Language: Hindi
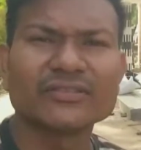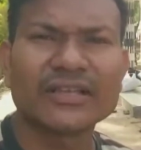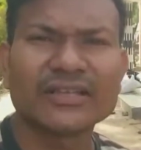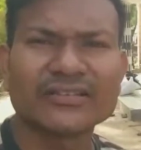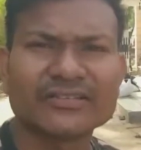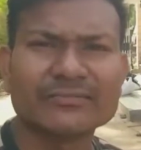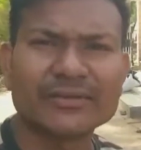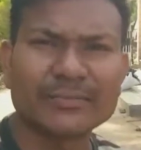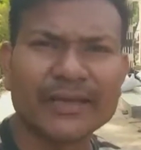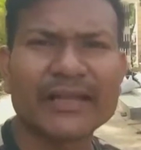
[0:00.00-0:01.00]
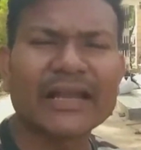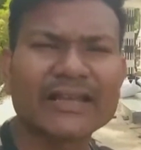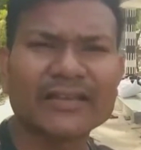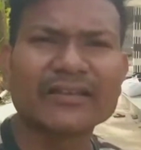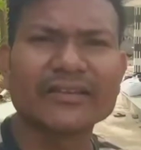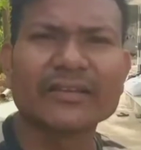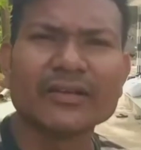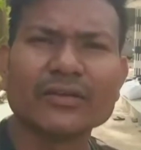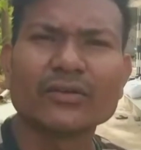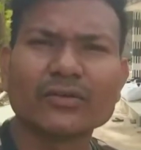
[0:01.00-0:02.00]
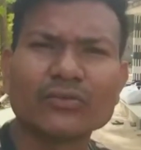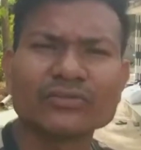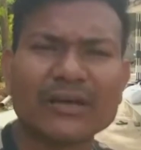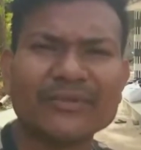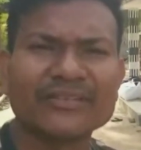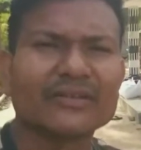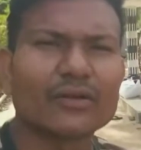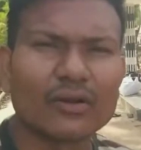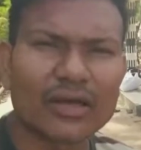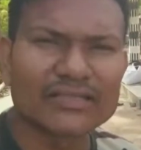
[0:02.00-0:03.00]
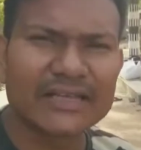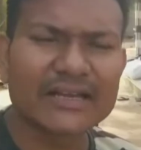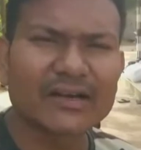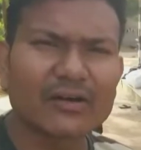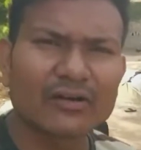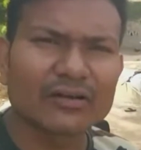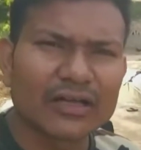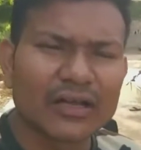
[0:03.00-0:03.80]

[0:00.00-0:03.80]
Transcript: यानी कि जब भी पैर आएगी नहीं तो सामने से कॉल आ जाएगा और